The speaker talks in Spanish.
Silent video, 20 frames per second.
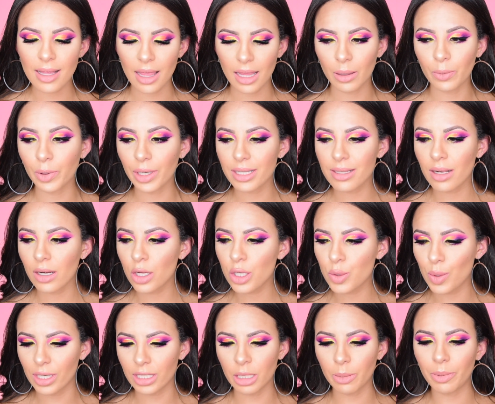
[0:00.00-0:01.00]
nada, voy a hacer
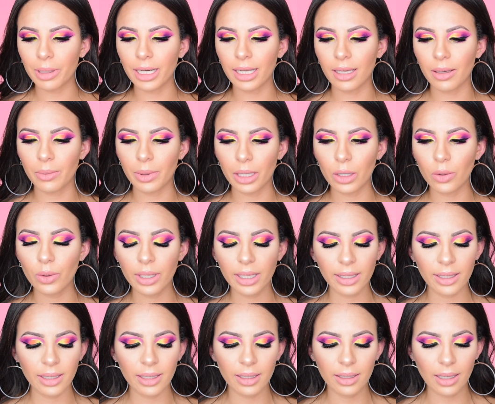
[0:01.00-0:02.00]
los swatches para que vean lo
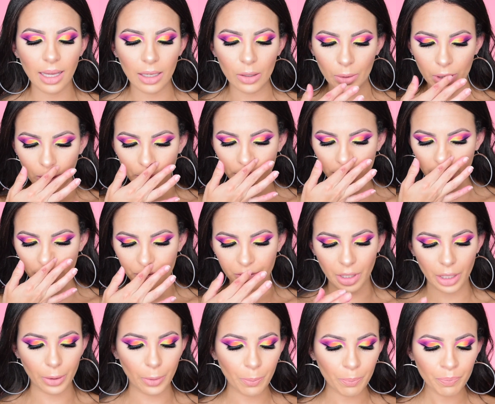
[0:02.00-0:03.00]
que, a lo que me
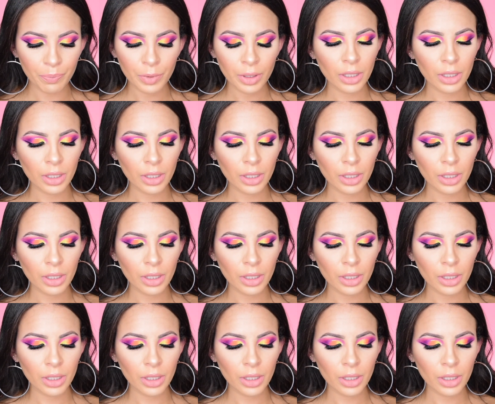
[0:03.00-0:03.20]
refiero.